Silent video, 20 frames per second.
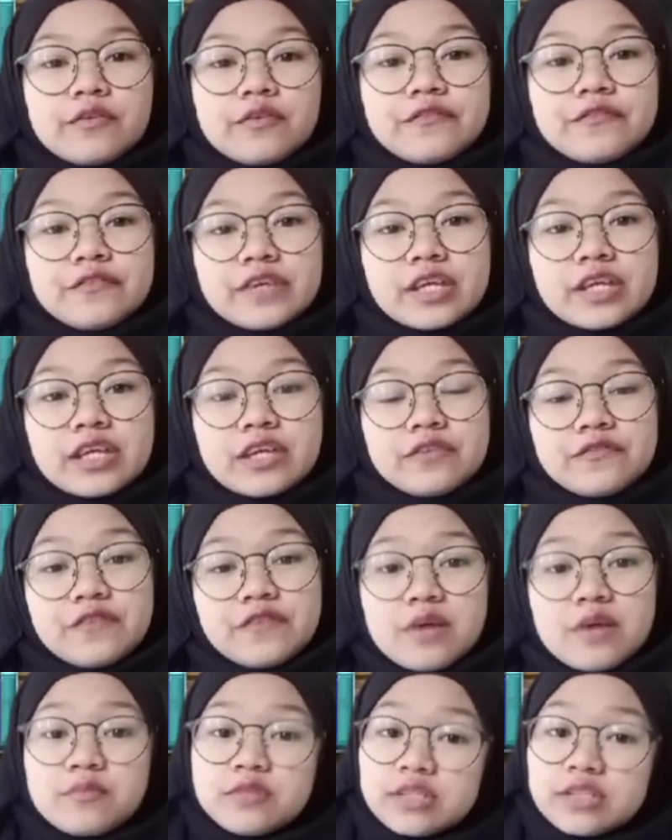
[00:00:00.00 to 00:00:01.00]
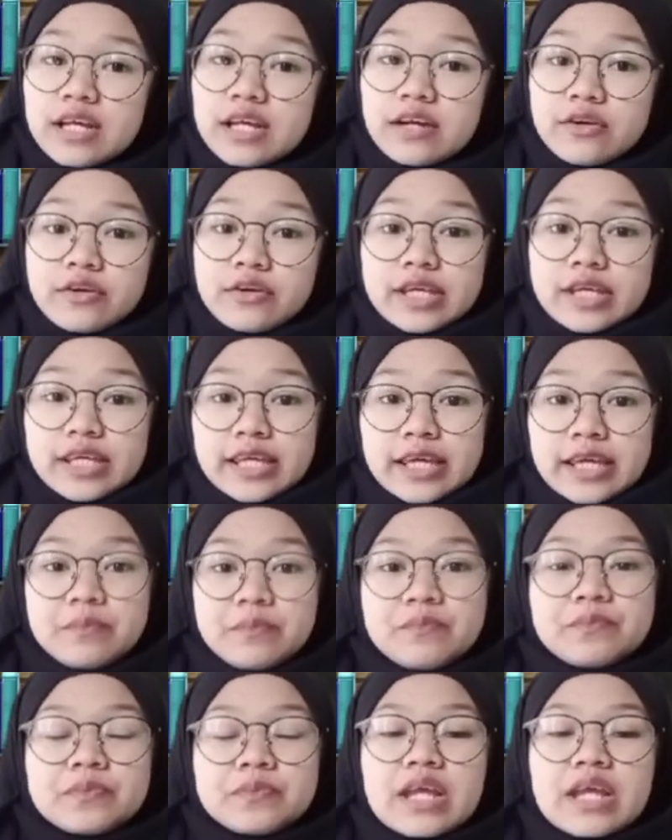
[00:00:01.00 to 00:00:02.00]
Fi Fahmut
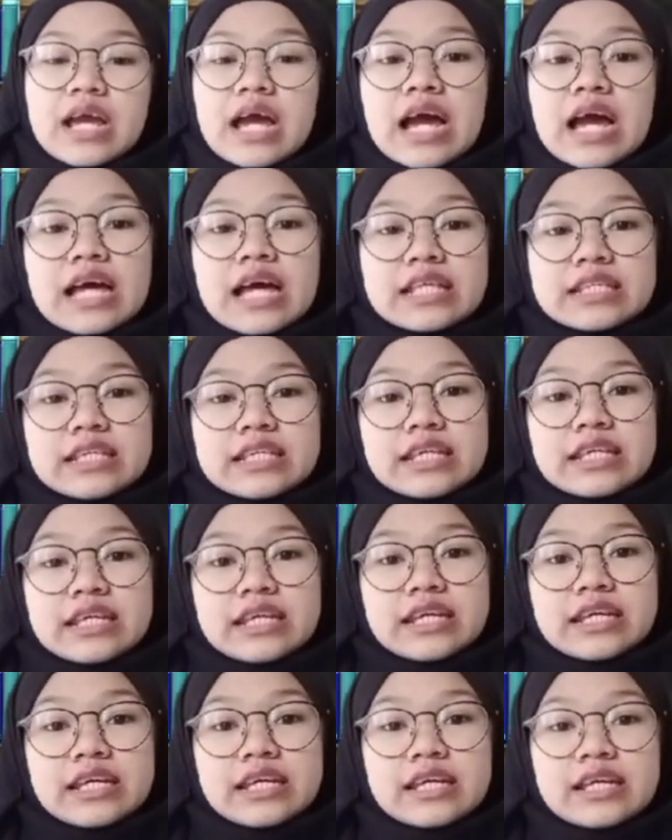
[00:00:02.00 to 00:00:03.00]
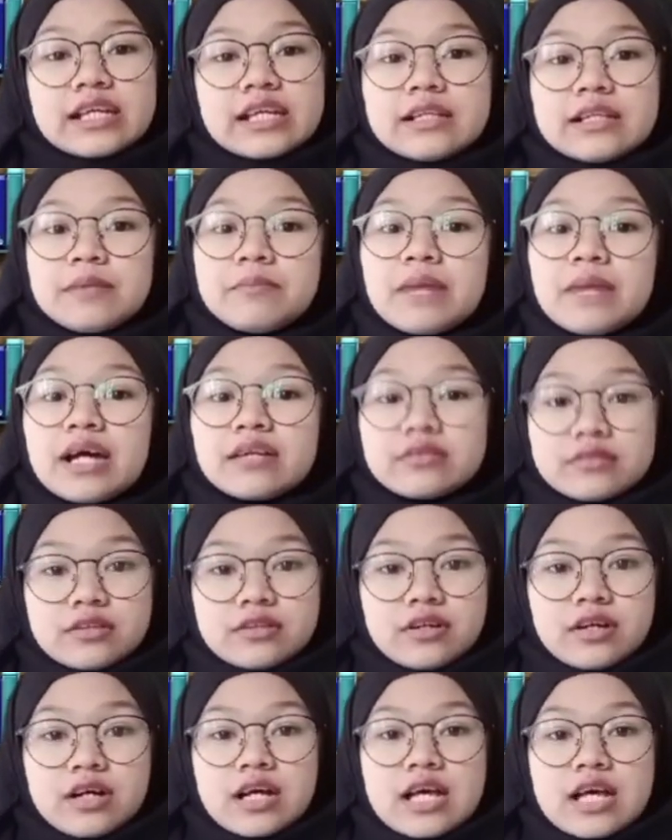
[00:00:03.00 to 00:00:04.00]
Tarokib Hadihil
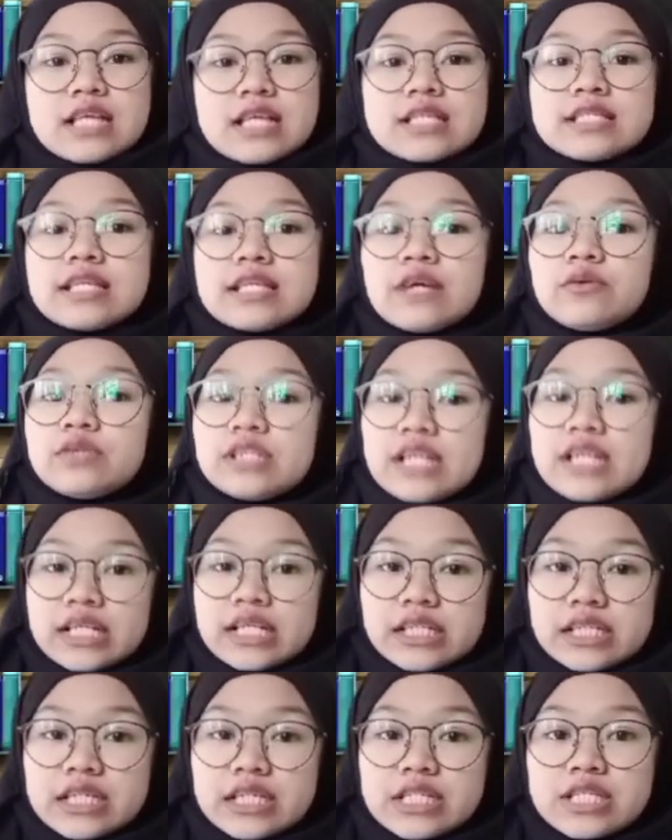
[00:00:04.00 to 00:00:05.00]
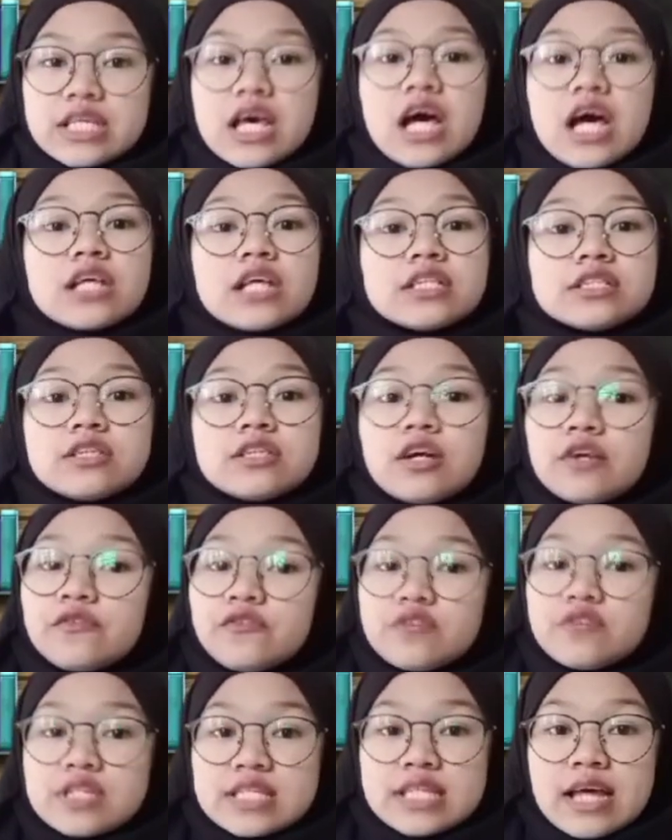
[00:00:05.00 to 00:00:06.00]
Marroh Saunakis
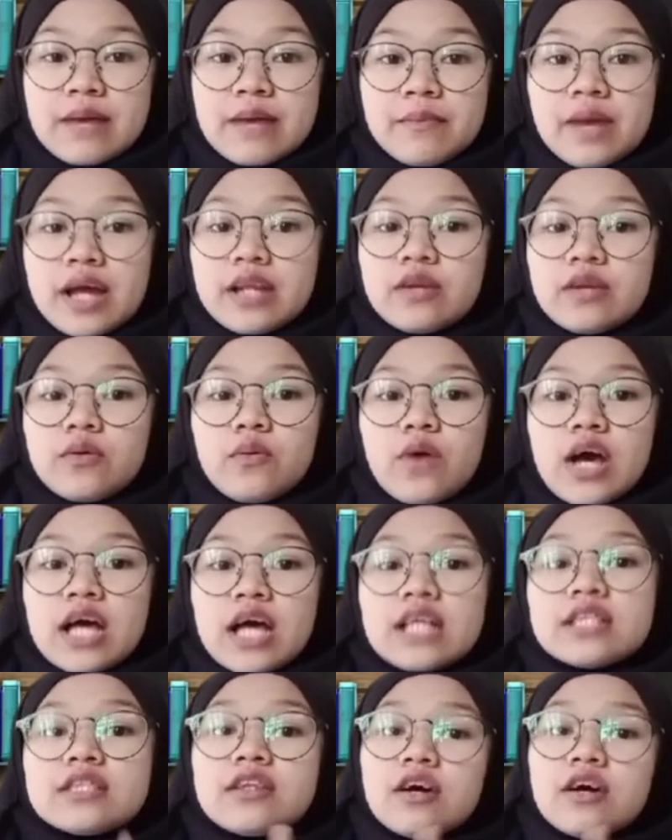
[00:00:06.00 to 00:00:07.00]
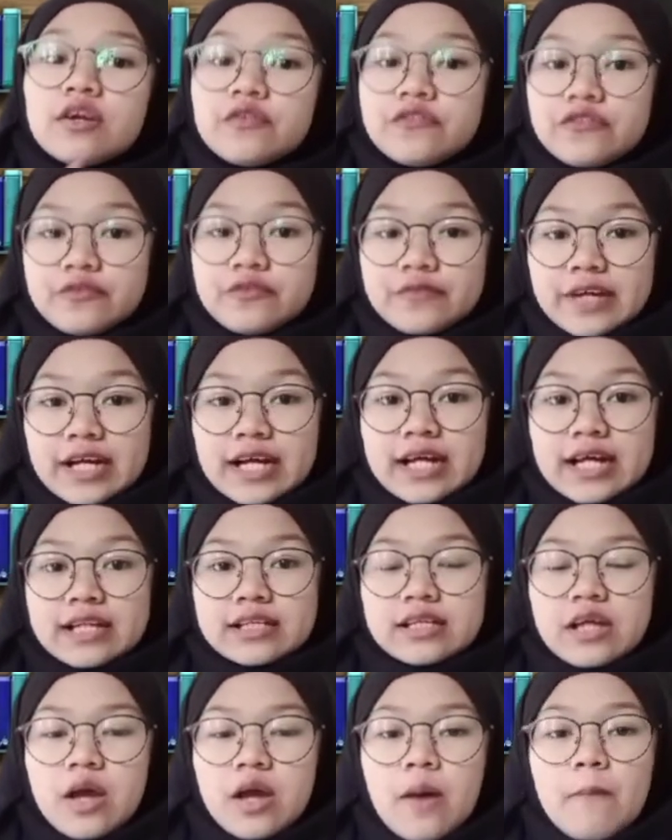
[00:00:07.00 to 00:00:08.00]
Zorfu zaman wa zorfu
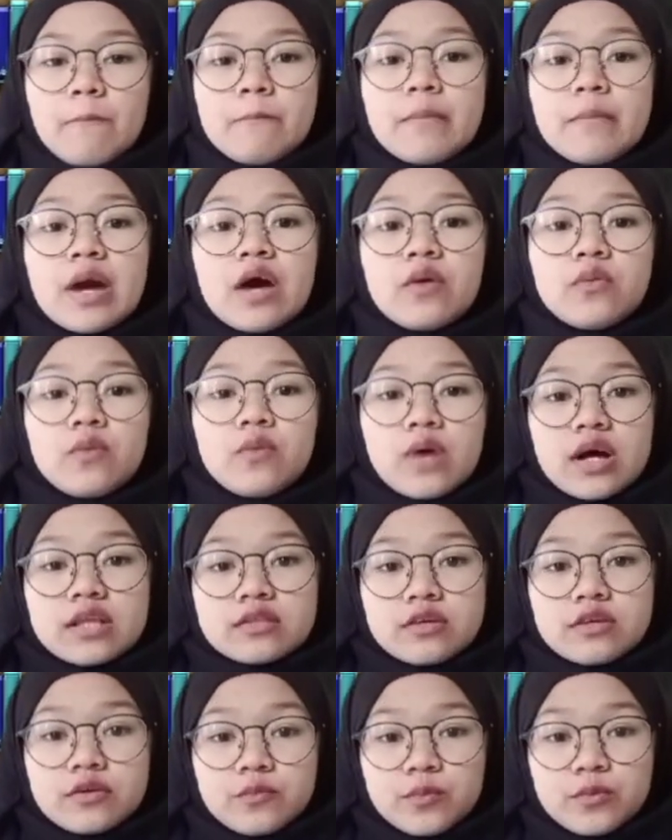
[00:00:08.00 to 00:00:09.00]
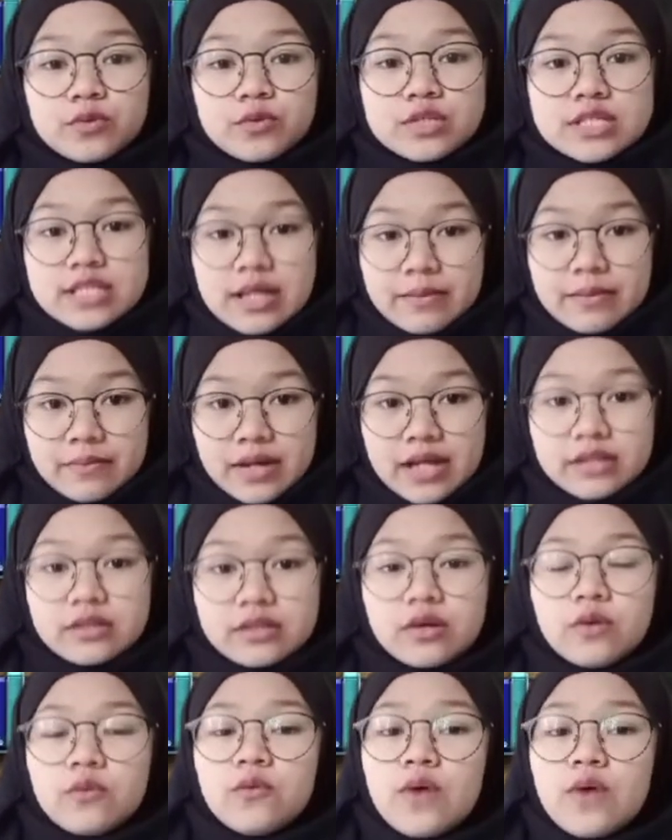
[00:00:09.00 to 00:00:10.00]
makan Mahuwa zorfu
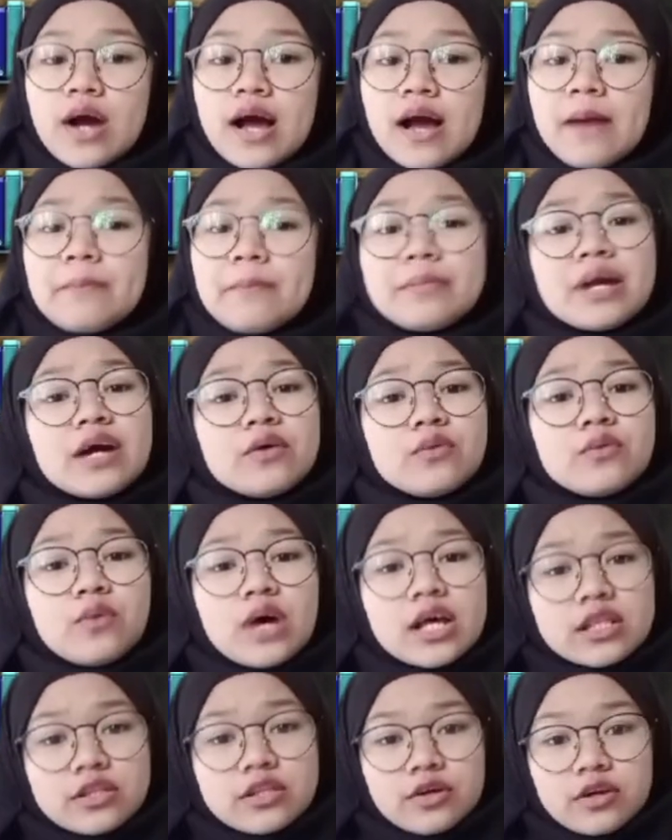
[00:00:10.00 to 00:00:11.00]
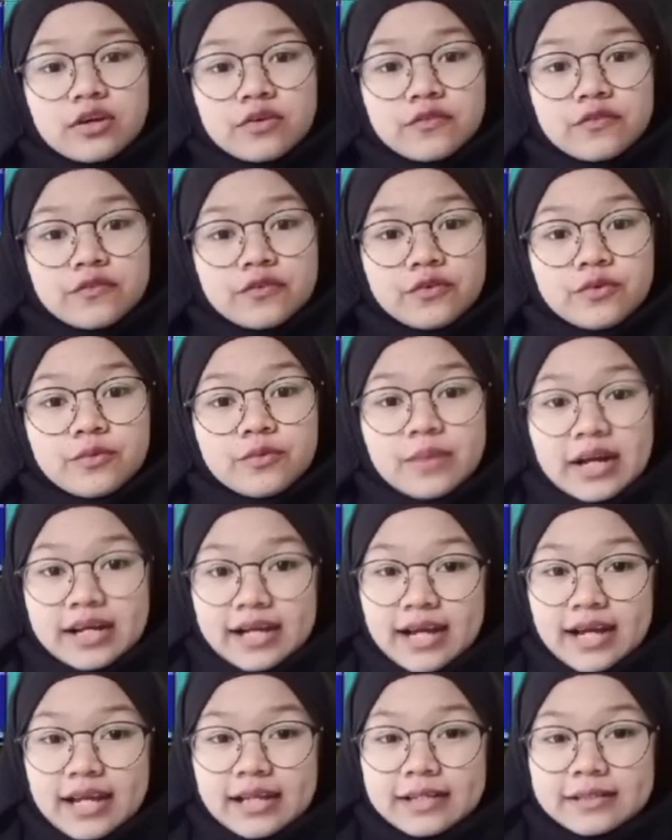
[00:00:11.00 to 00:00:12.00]
zaman wa Mahuwa zorfu
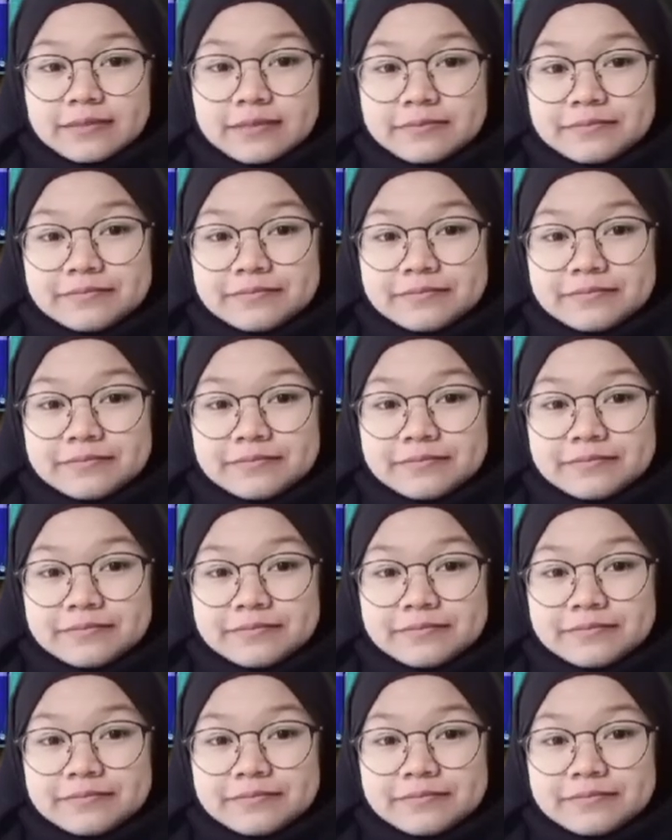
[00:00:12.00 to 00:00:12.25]
makan